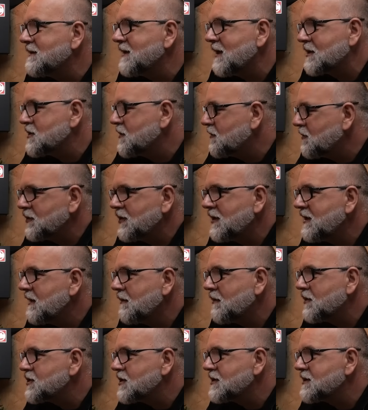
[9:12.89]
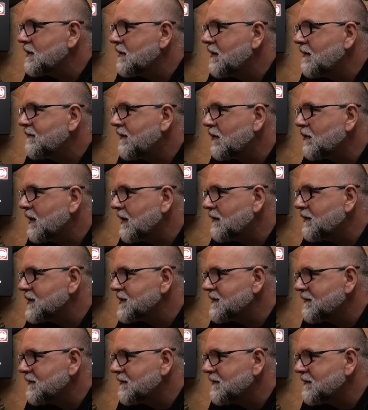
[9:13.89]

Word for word: na co Putin nie może sobie w ogóle pozwolić. Czy